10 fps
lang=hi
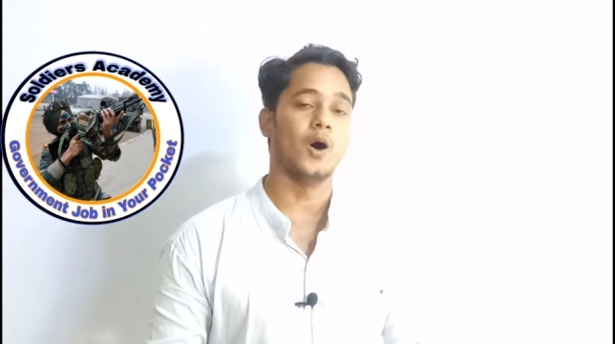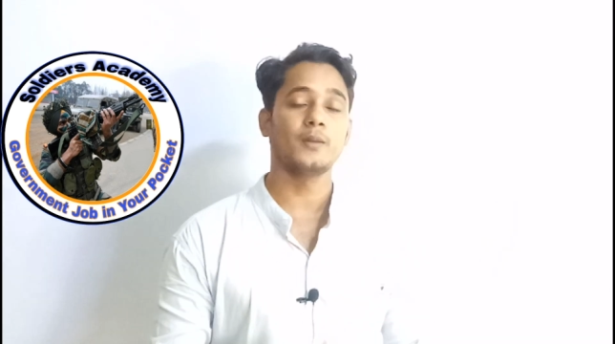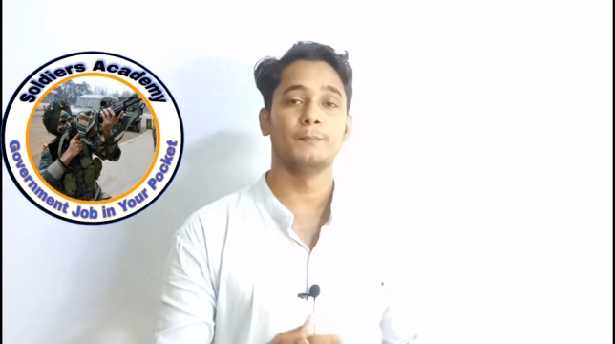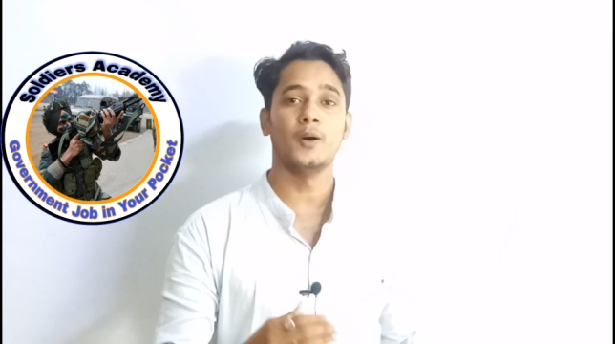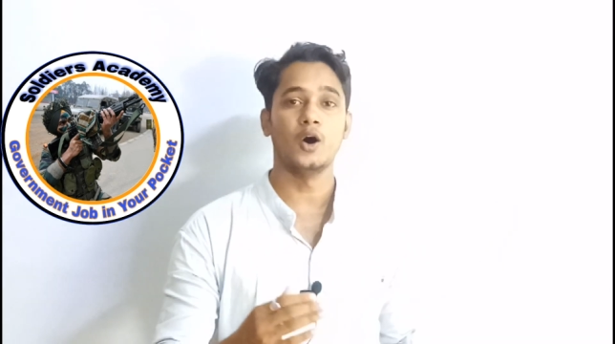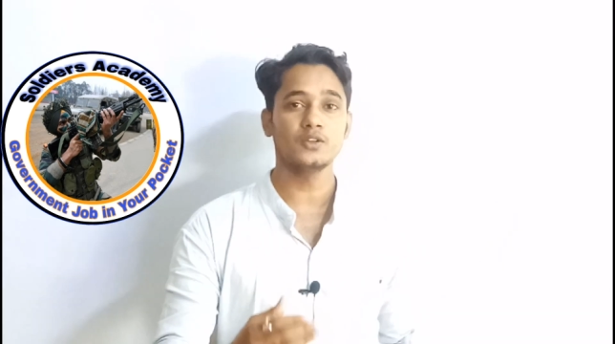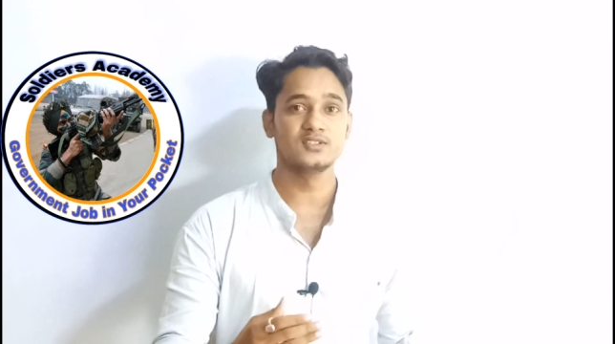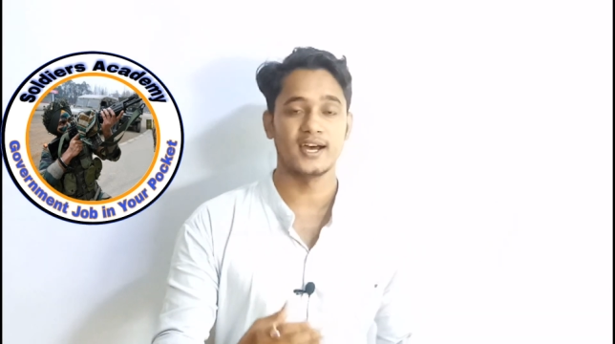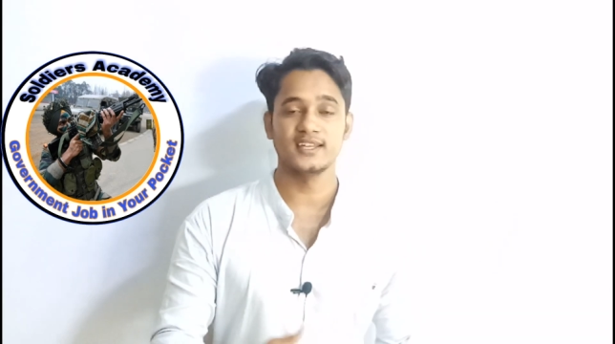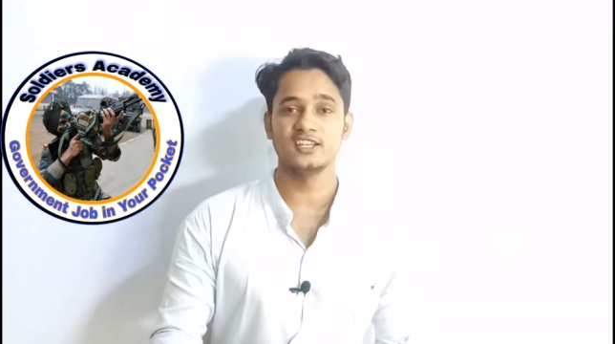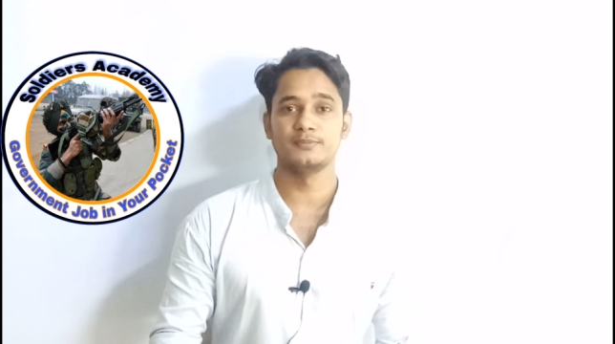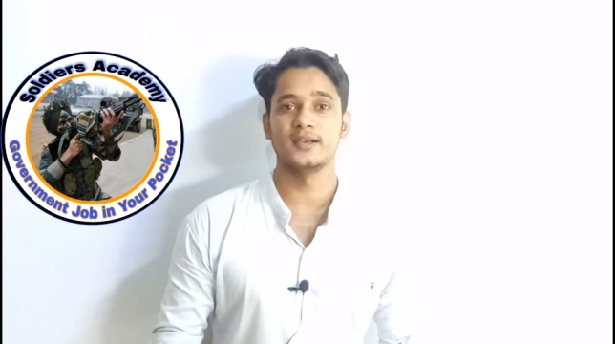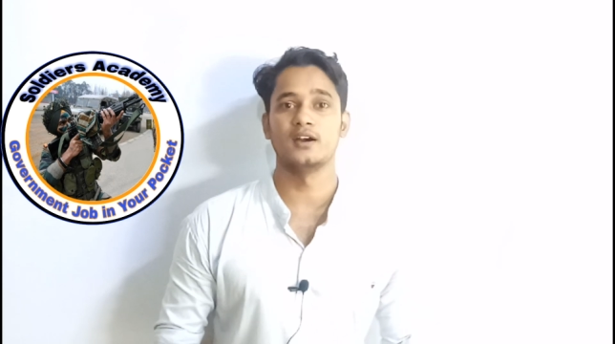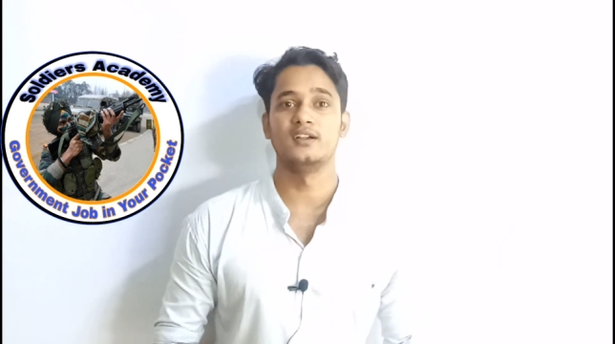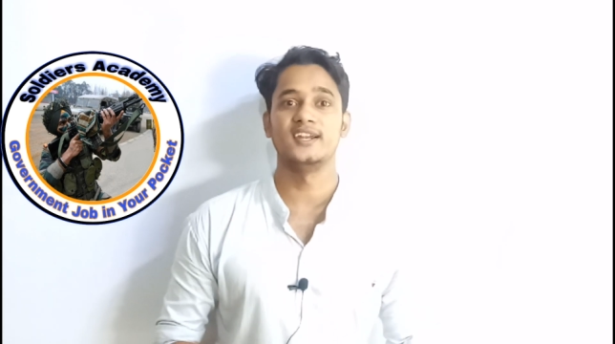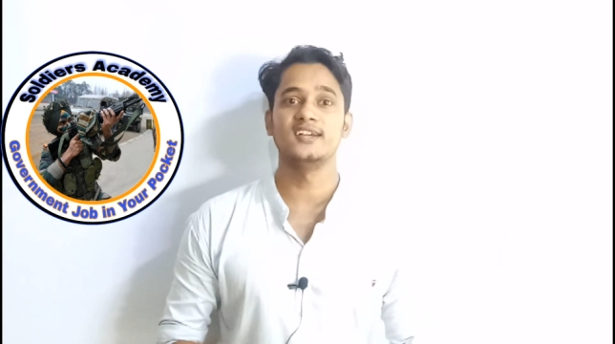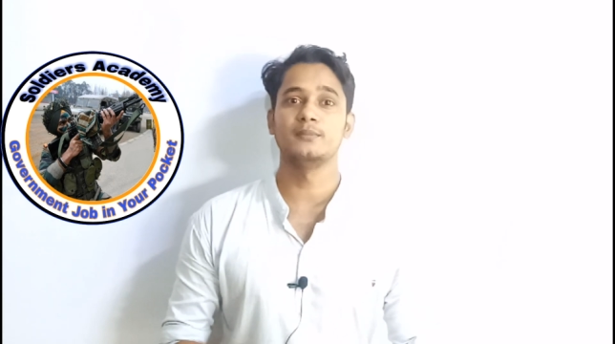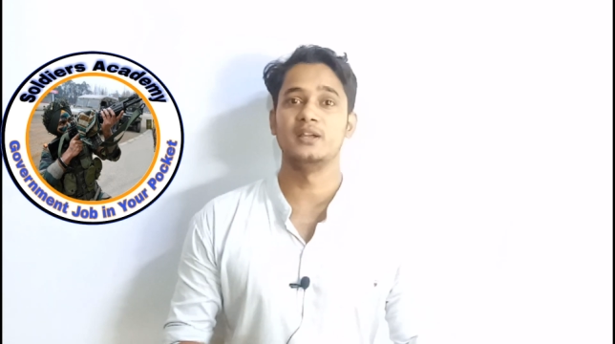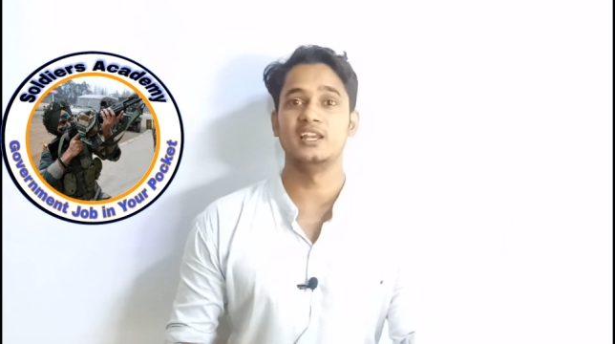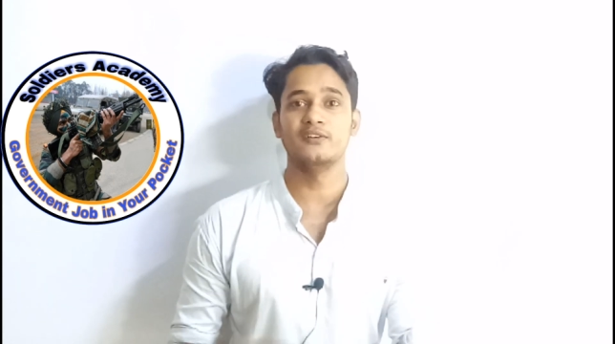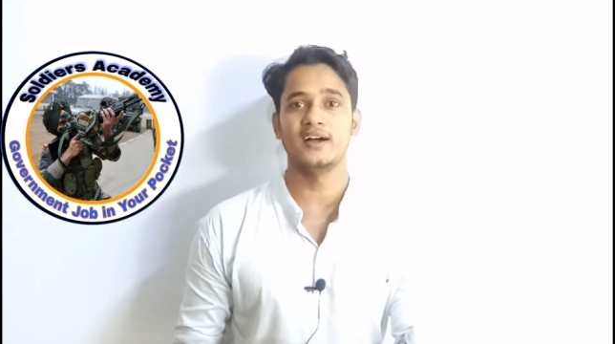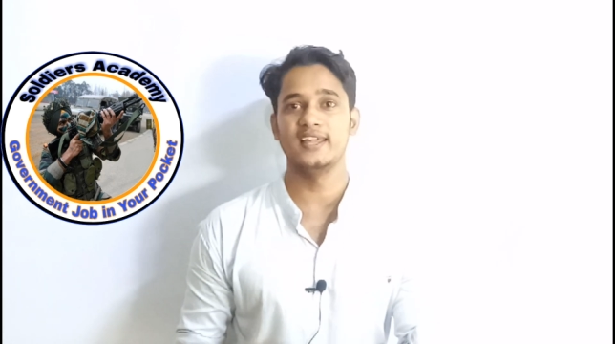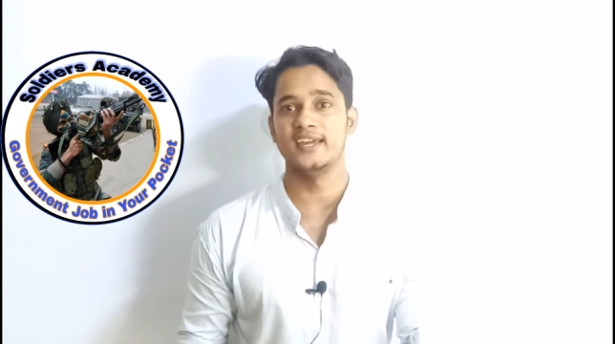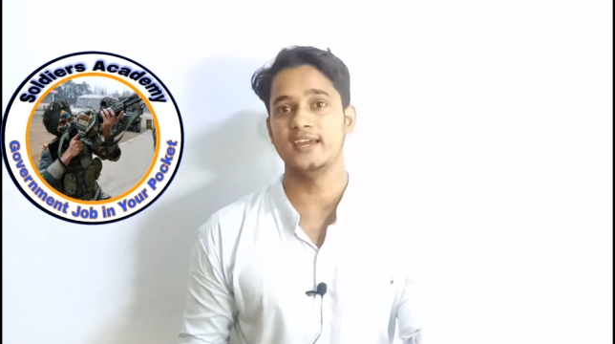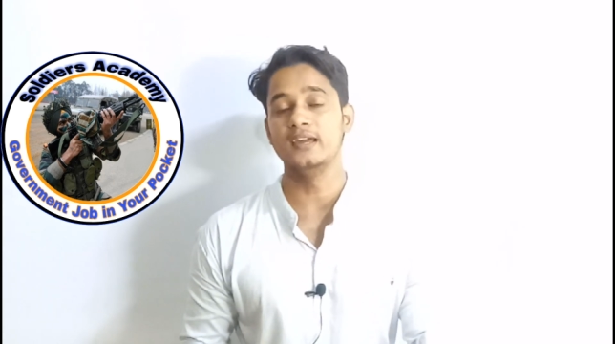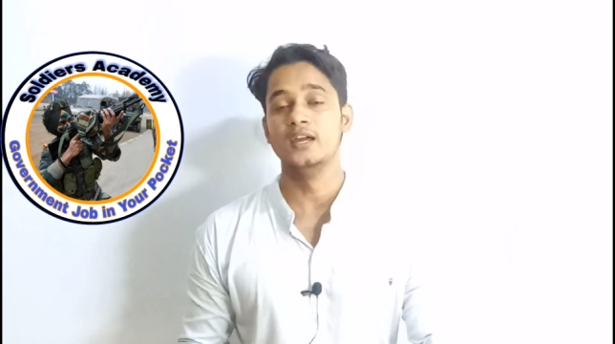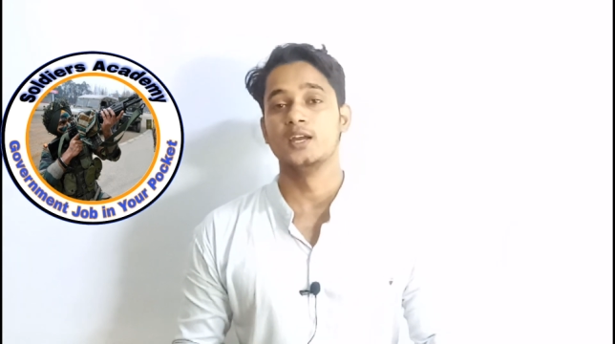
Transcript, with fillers: और बहुत ज़्यादा इस पर कंटेंट मिलने वाले हैं